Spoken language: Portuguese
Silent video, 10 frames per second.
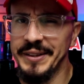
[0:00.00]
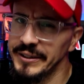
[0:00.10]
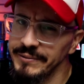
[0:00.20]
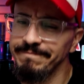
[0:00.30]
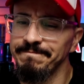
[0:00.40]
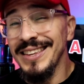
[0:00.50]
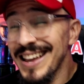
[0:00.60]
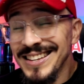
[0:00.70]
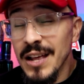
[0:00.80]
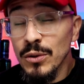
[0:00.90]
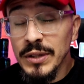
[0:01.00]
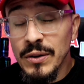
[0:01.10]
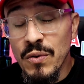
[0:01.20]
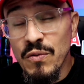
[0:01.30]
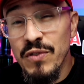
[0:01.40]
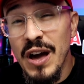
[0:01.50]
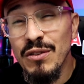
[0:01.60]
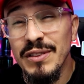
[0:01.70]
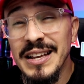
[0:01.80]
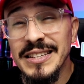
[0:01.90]
Então, e essa luta com
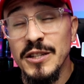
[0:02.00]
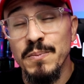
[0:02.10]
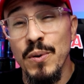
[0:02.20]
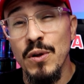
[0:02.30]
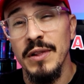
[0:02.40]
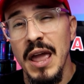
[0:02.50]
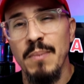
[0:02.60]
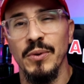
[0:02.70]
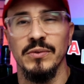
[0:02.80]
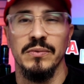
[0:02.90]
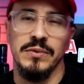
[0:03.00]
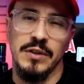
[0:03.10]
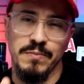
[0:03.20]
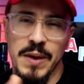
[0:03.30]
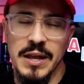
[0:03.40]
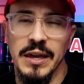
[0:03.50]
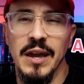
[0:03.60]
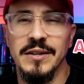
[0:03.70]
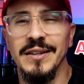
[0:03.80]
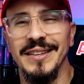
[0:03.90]
vários lances polêmicos. Vocês pedem
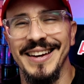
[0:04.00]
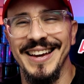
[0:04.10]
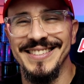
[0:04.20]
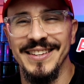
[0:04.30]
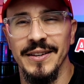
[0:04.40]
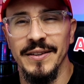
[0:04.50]
aqui a gente traz.